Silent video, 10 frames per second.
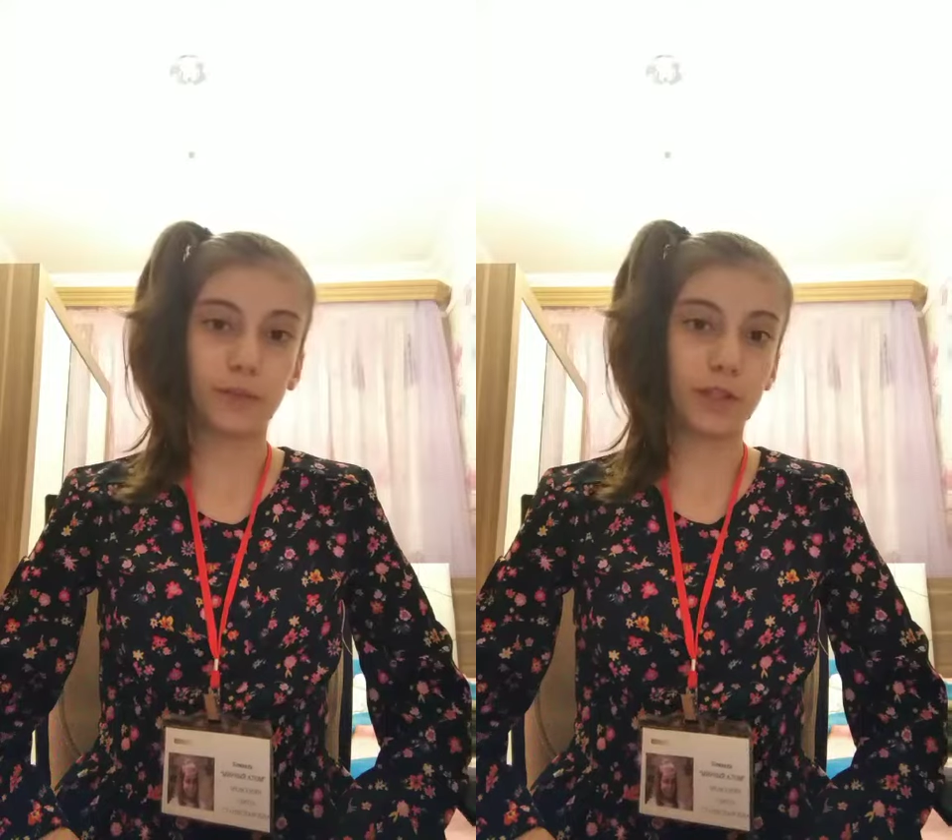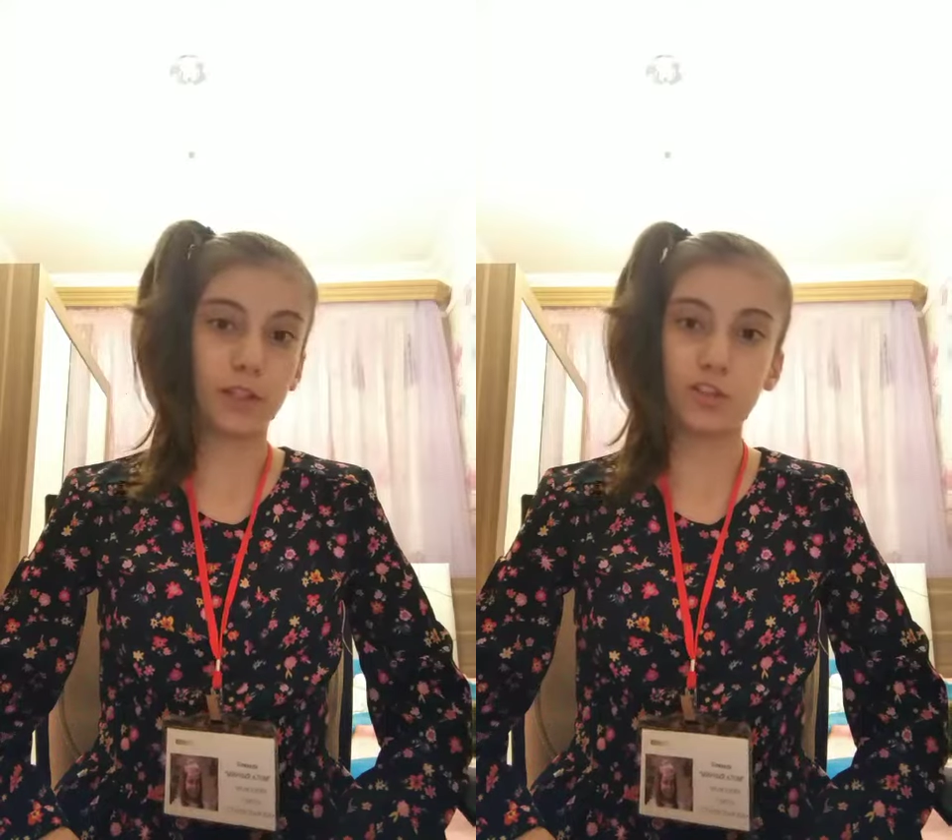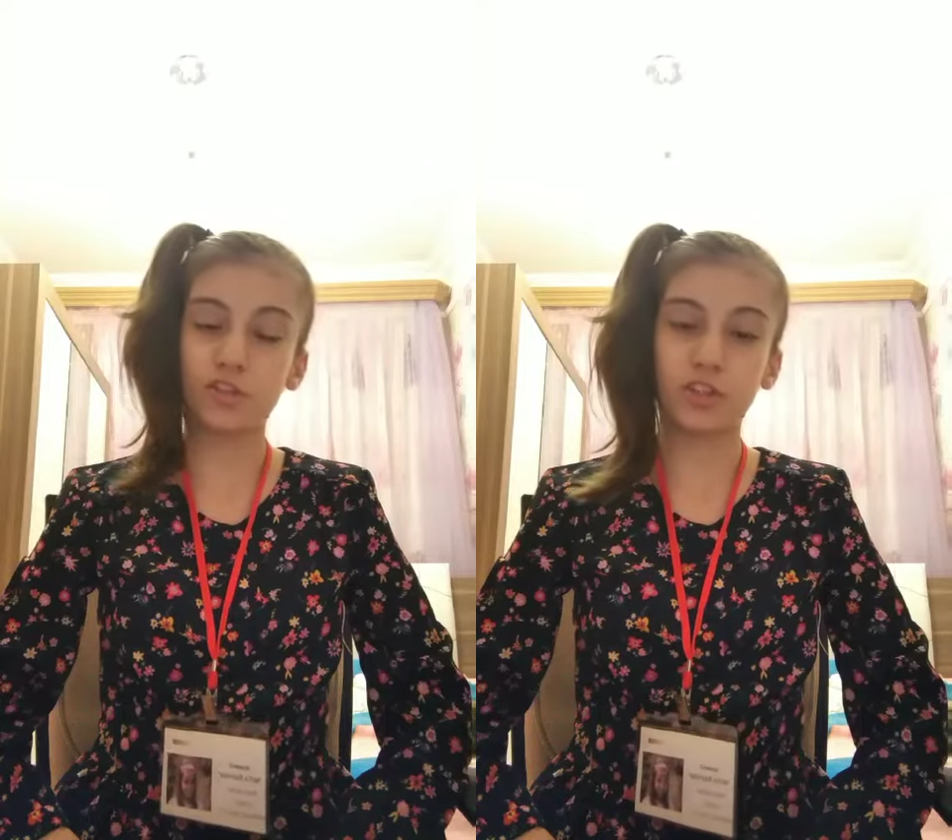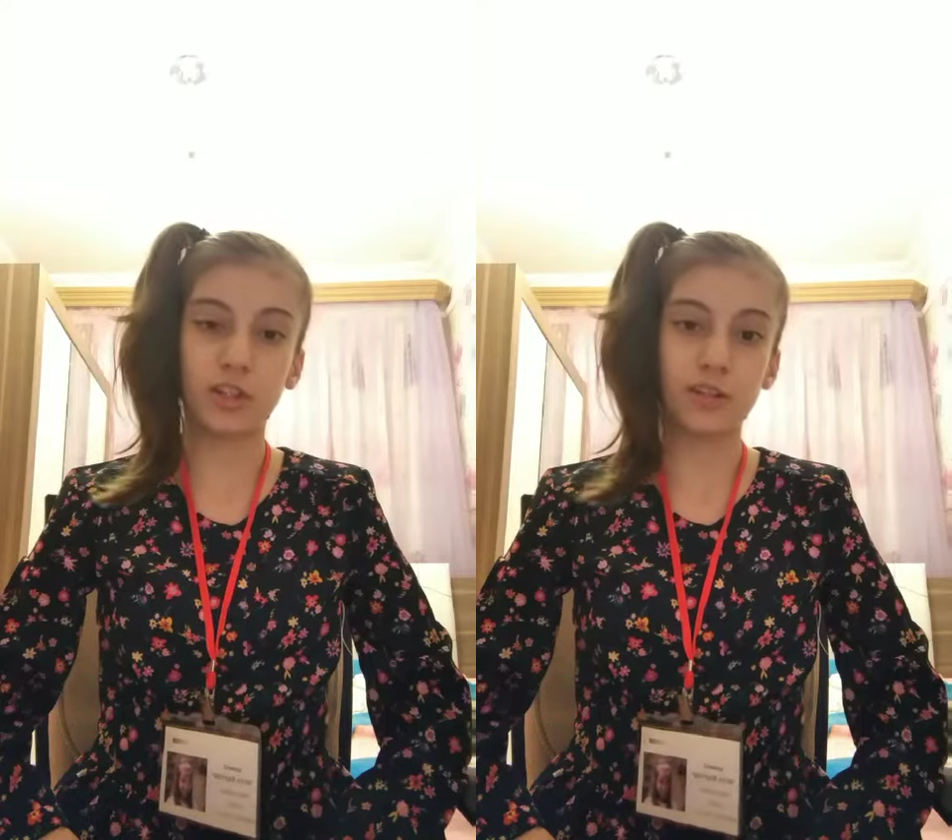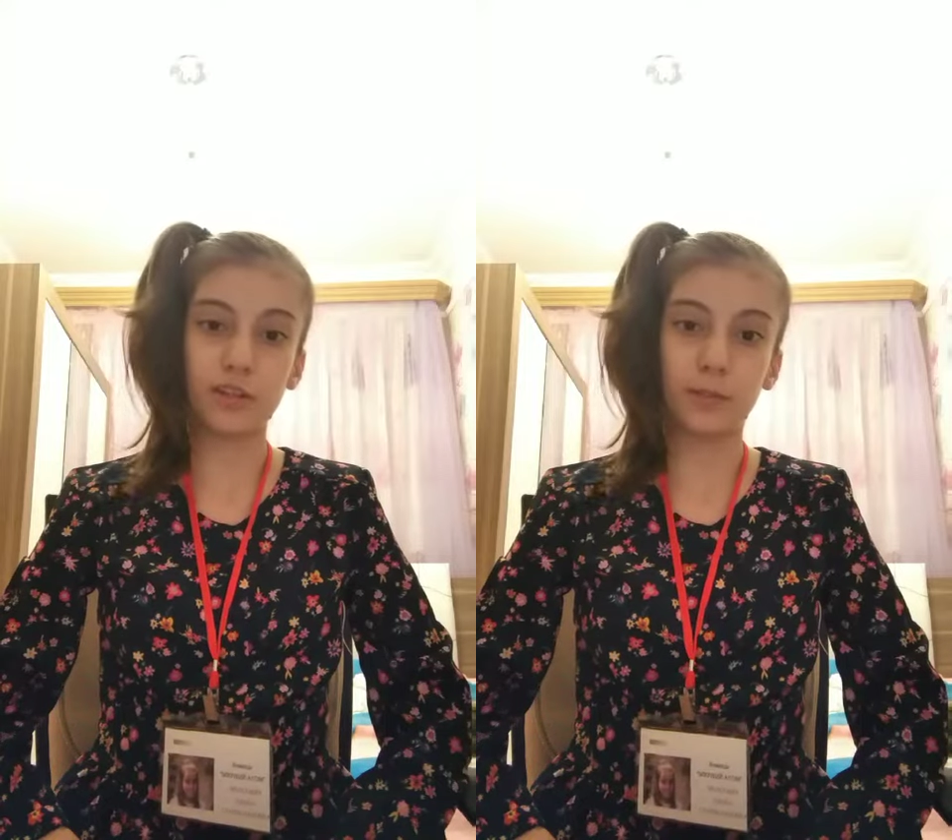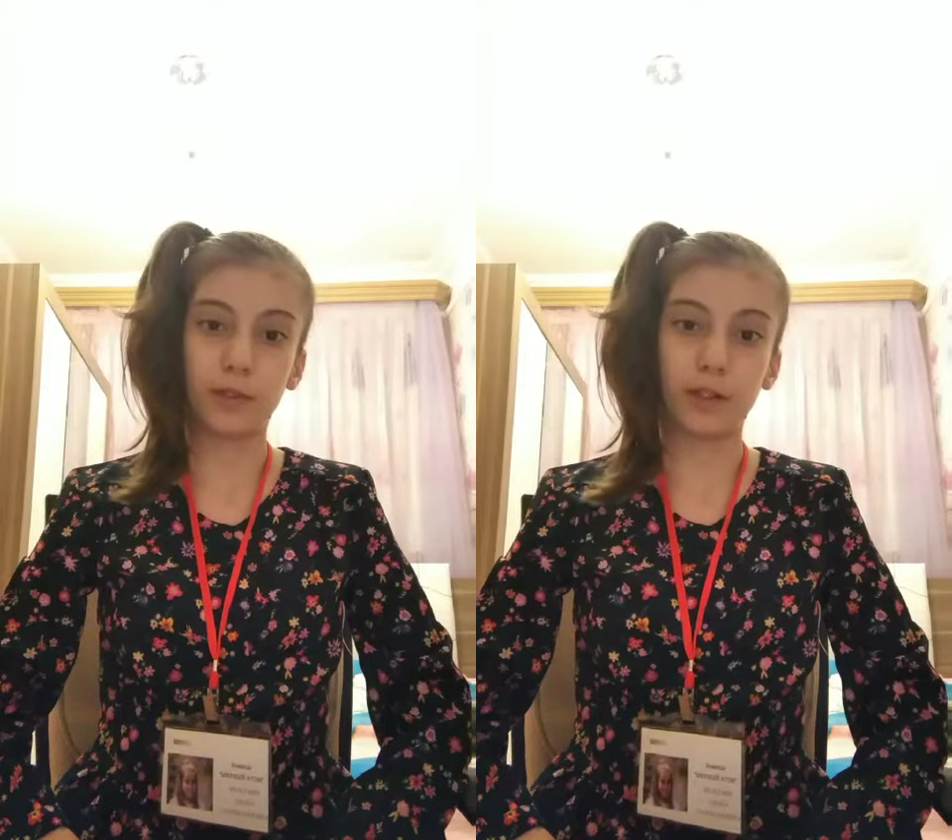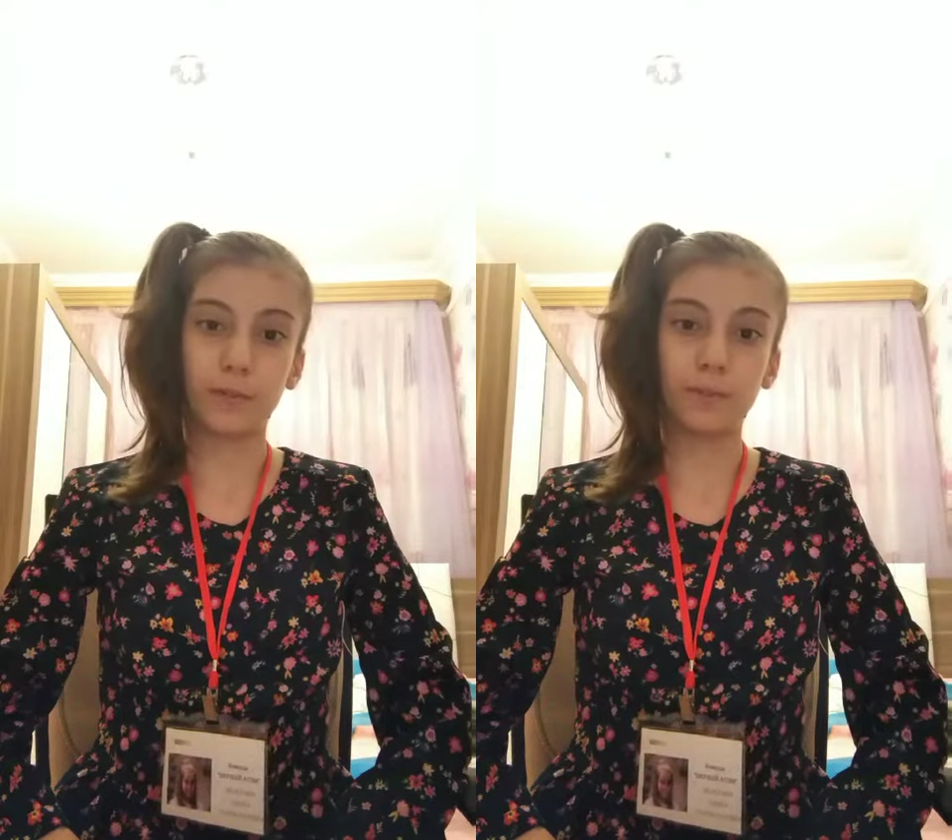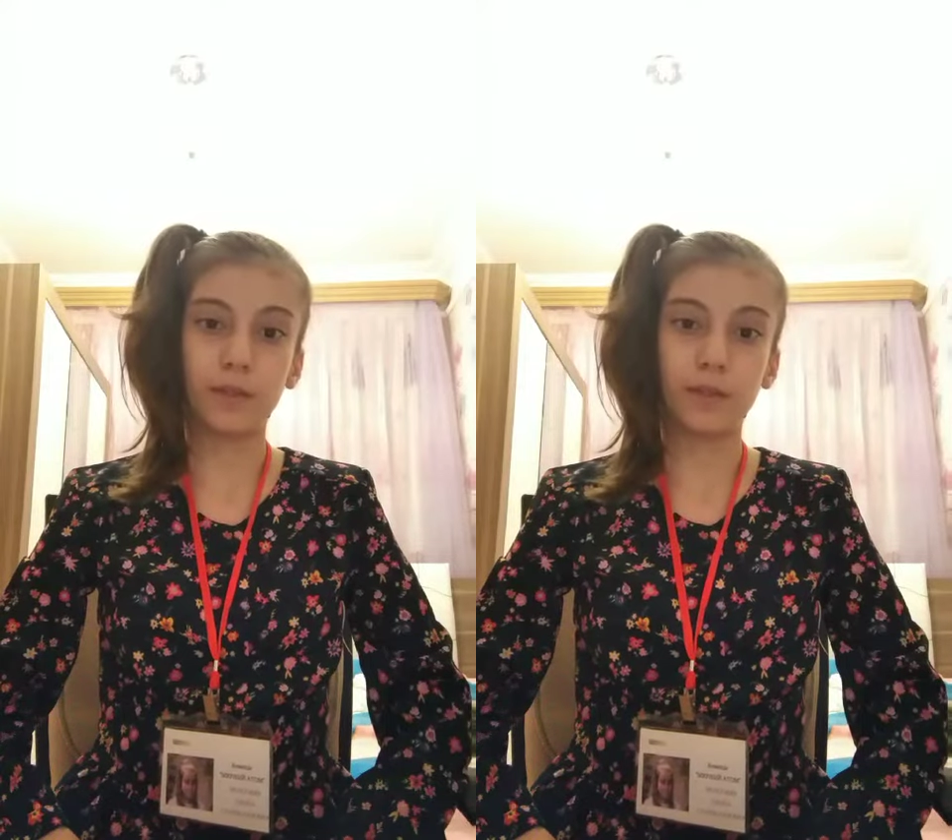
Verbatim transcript: на ничьей земле.